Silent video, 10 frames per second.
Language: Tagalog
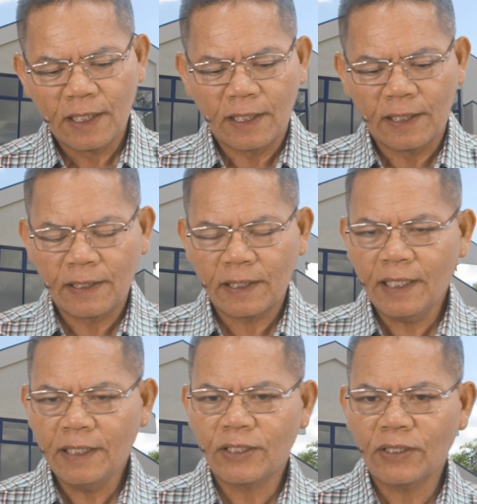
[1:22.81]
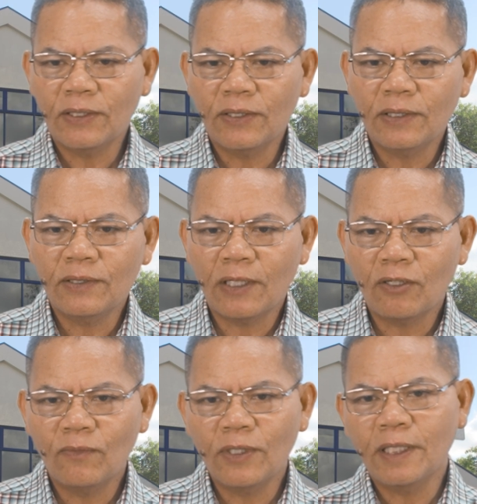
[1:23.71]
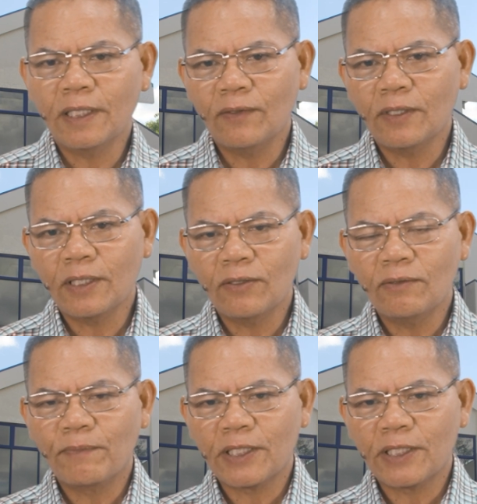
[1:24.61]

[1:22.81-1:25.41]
Okay, so ako muli ang iyong lingkod,